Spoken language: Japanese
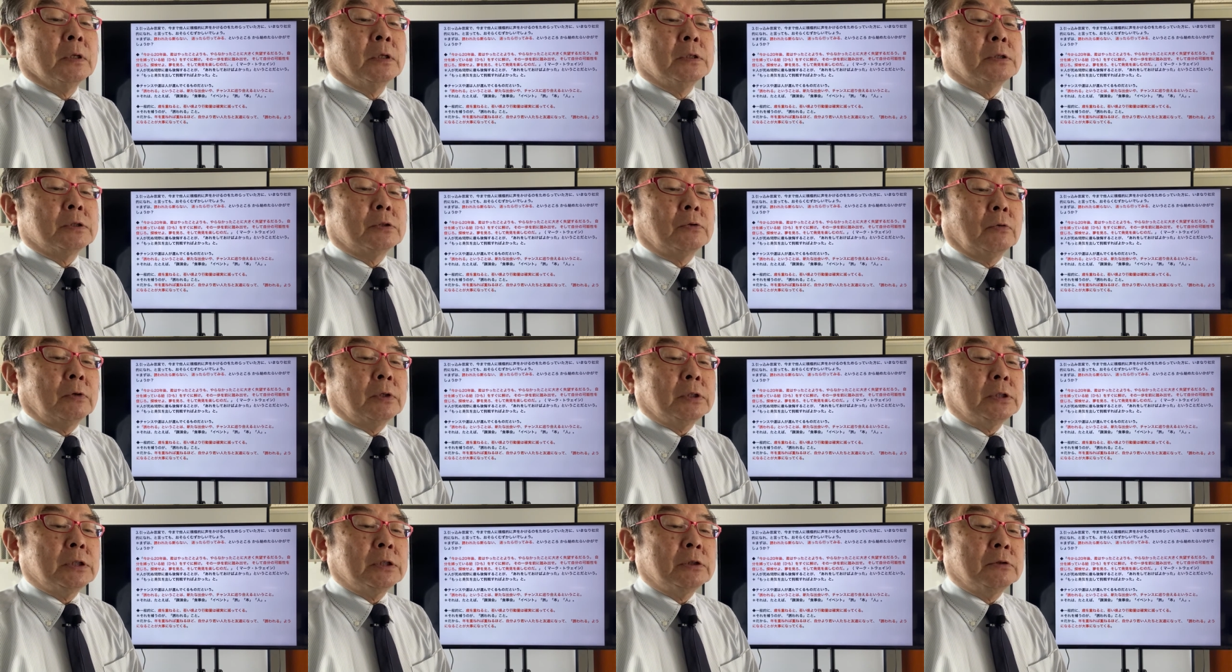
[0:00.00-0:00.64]

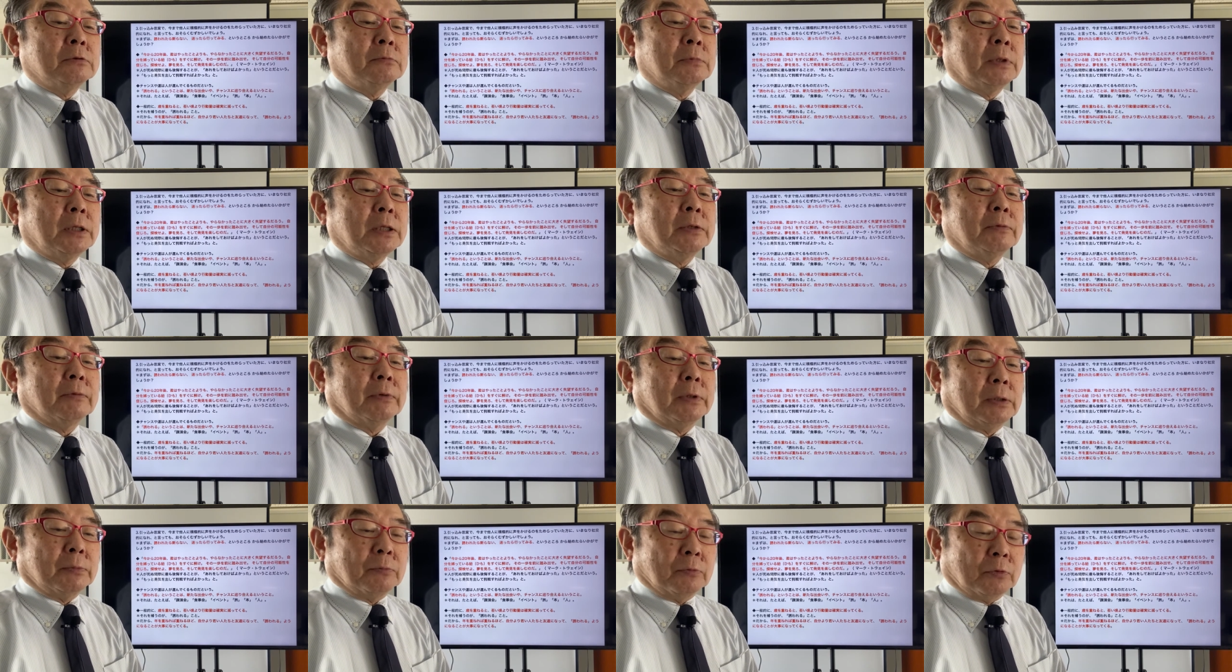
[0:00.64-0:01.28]
人が死ぬ間
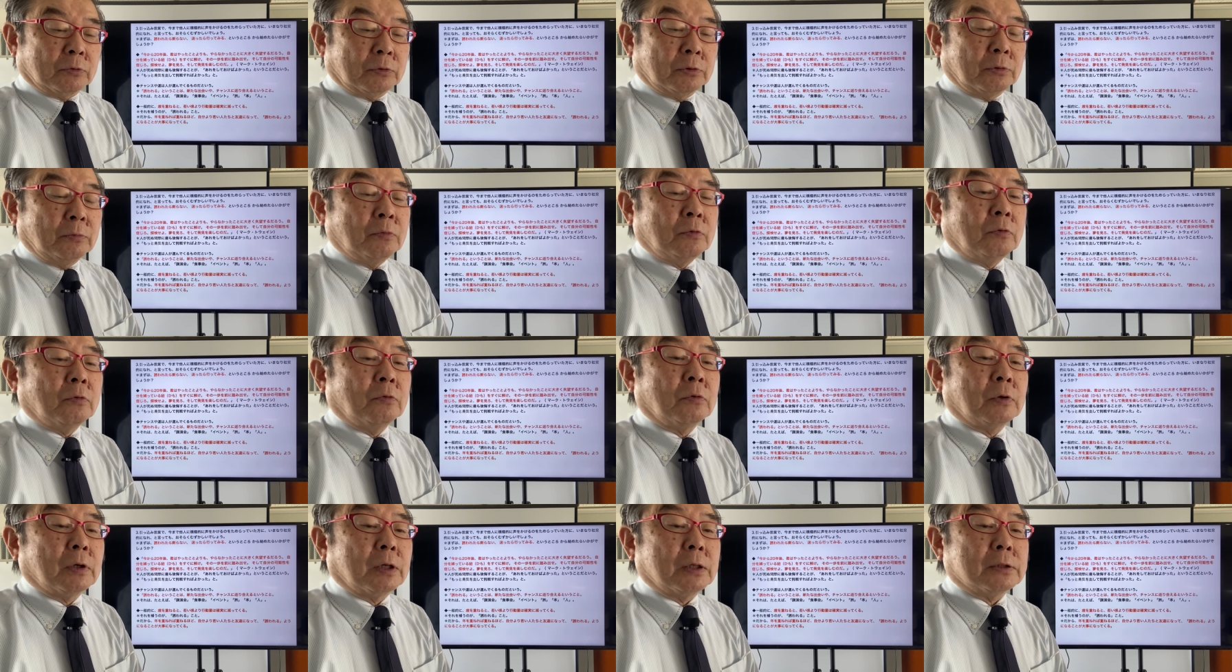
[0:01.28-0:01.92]
際に最も
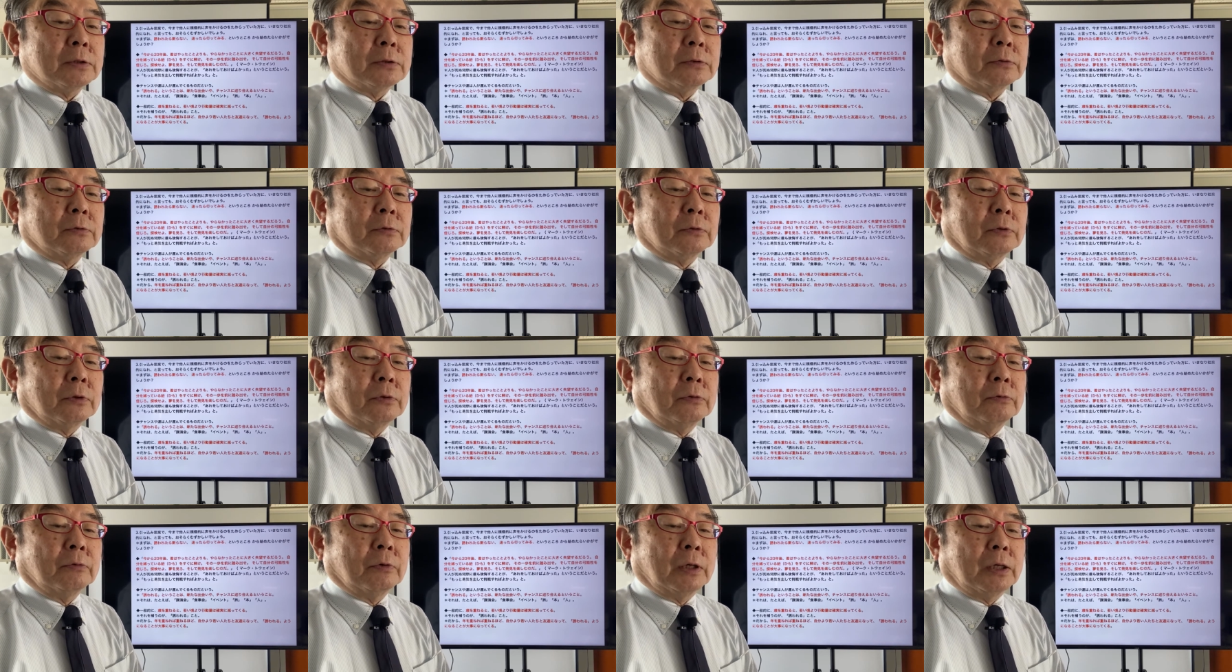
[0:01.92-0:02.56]
後悔する
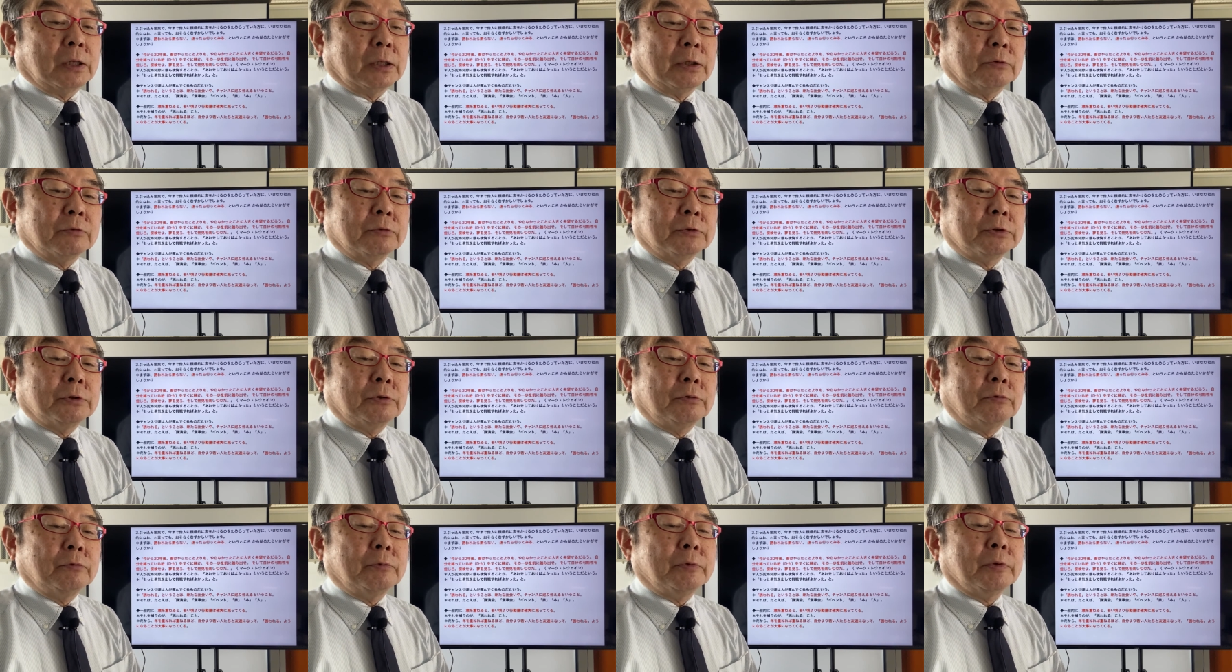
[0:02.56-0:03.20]
というのがあれを
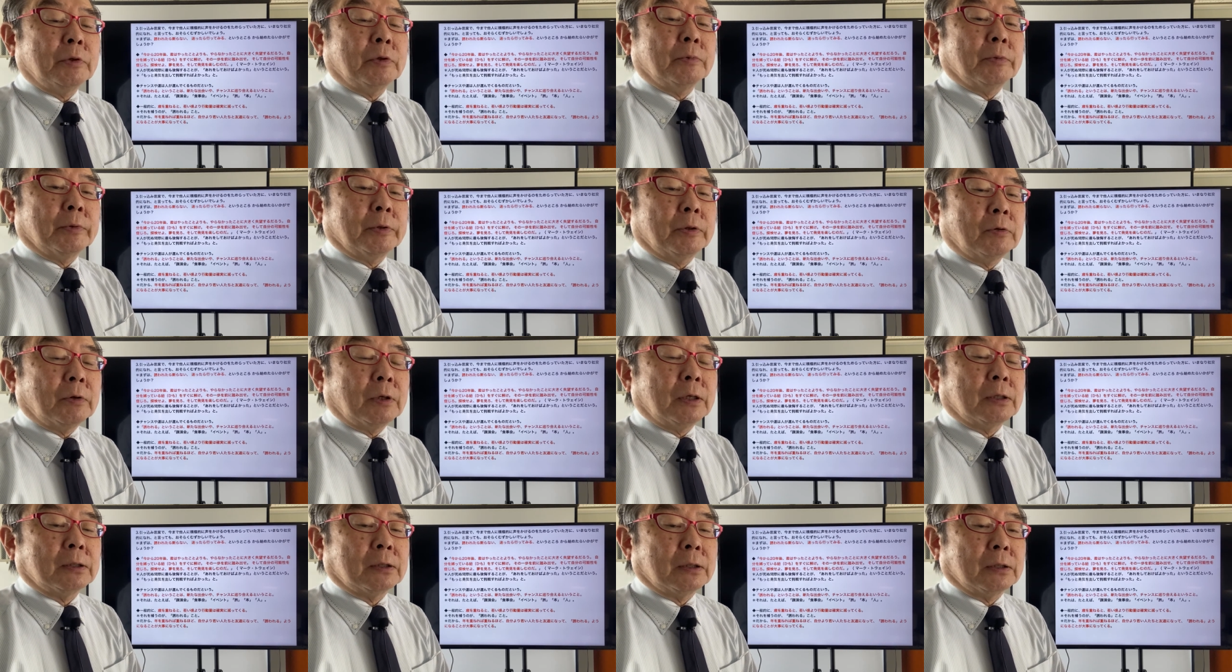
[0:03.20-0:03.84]
しておけば
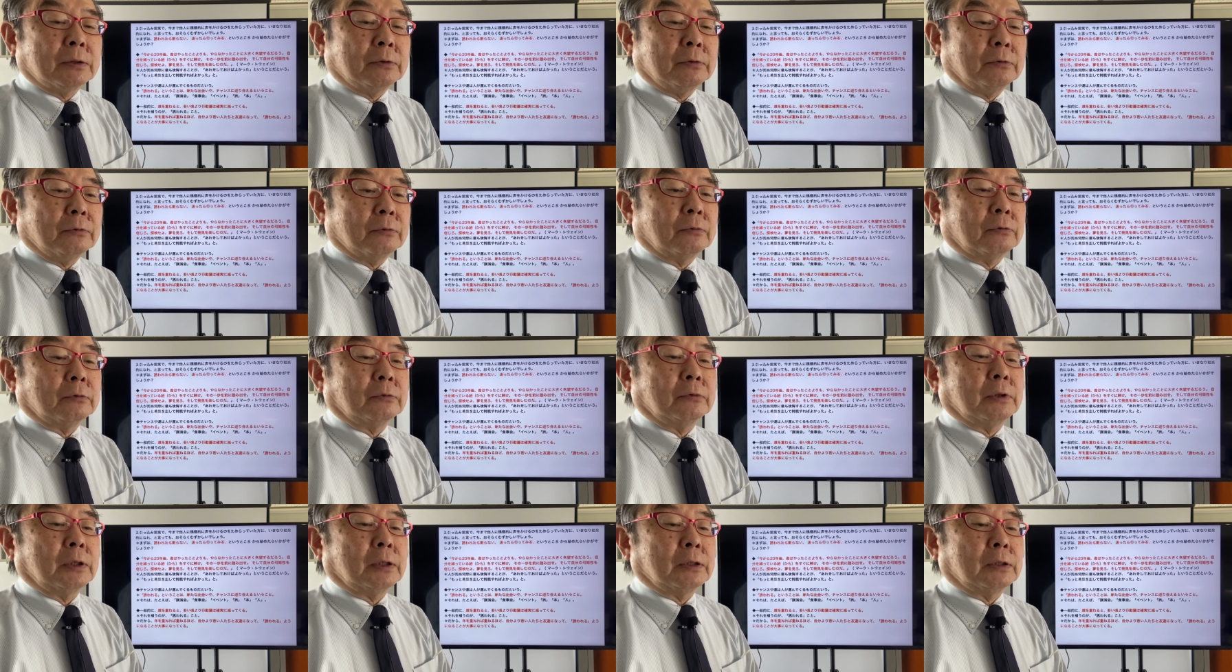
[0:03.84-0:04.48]
よかったという
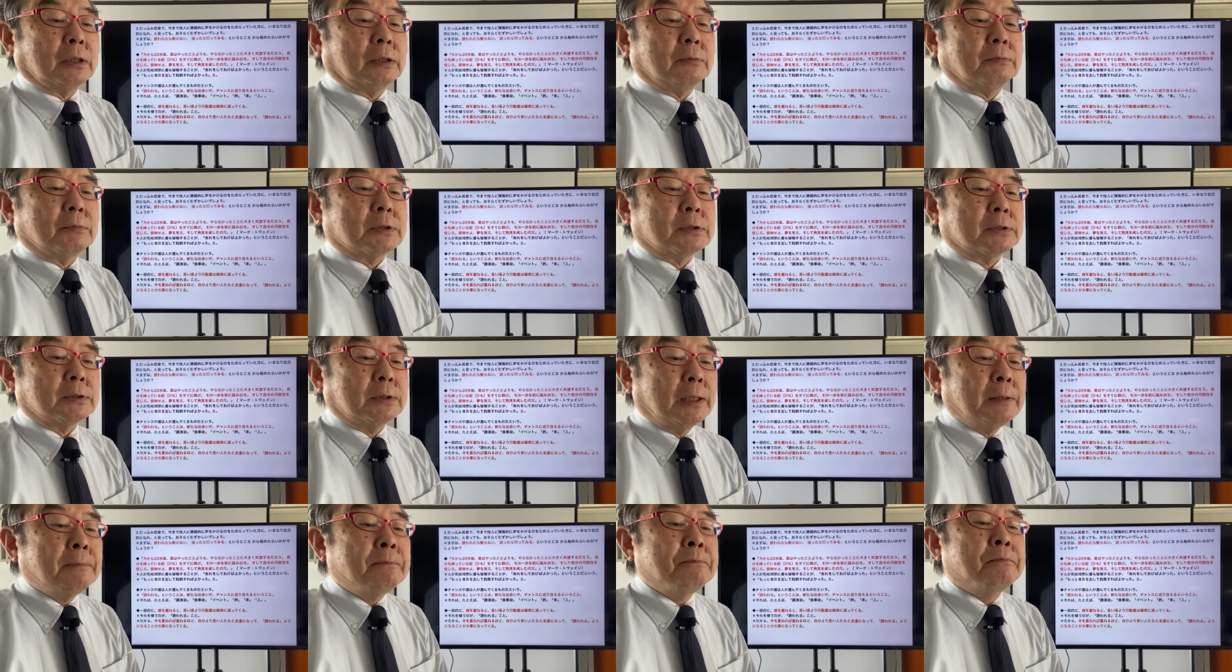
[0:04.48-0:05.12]
ことだと言いま
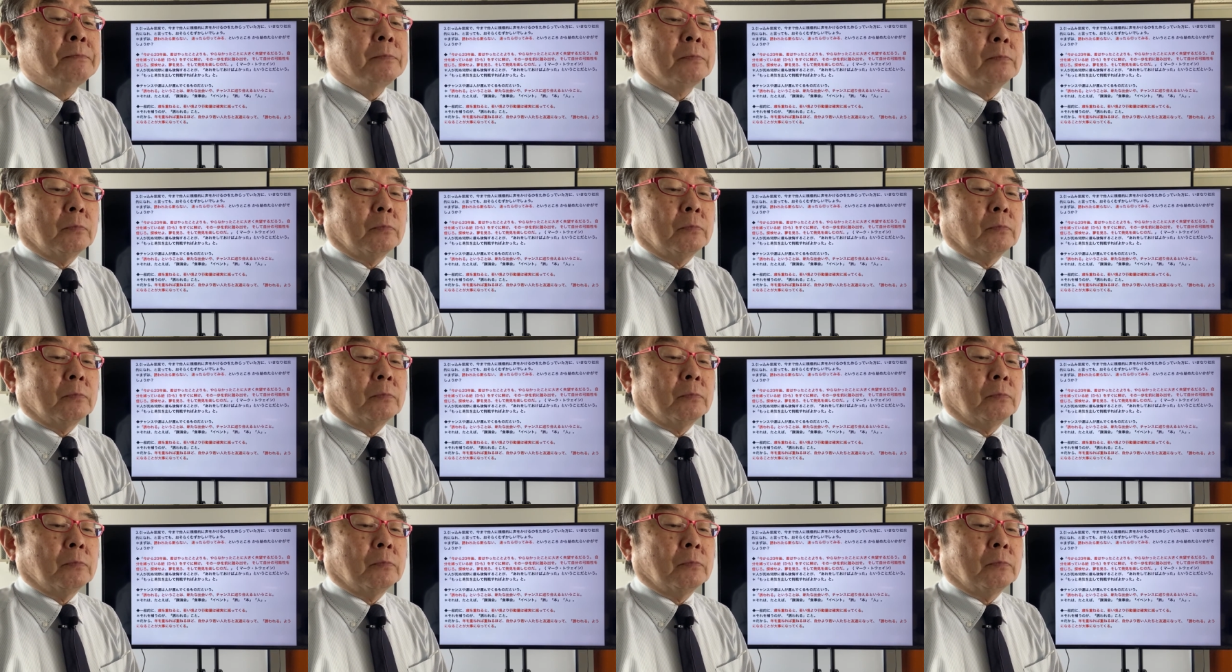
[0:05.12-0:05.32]
すね